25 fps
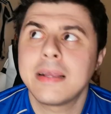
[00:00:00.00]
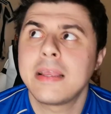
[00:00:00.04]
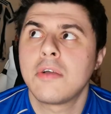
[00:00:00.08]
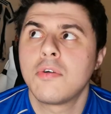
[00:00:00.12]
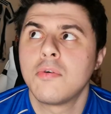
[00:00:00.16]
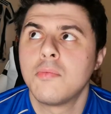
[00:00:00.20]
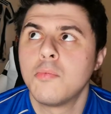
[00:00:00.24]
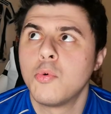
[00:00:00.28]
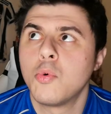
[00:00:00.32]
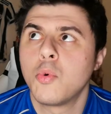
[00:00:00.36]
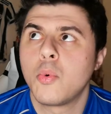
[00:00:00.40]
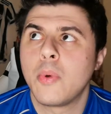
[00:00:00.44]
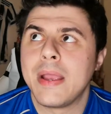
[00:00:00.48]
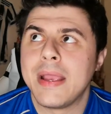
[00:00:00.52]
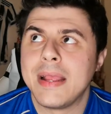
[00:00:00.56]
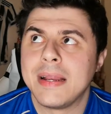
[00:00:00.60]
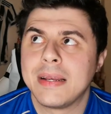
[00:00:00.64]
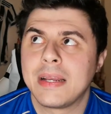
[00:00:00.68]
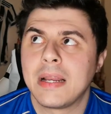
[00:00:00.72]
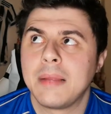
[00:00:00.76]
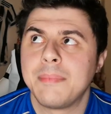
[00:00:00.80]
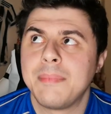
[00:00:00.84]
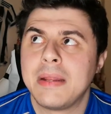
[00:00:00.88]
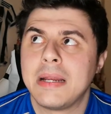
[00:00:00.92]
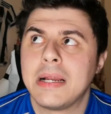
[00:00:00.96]
che comunque
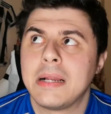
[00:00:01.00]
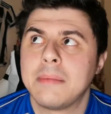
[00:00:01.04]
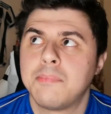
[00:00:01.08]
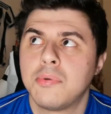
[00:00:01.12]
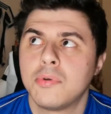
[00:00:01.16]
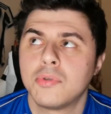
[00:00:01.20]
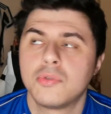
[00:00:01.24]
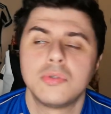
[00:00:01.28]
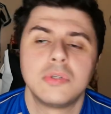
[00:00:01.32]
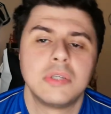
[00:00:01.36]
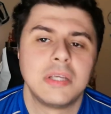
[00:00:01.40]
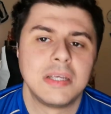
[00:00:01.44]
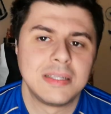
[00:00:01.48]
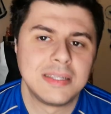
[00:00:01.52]
entra bene al posto di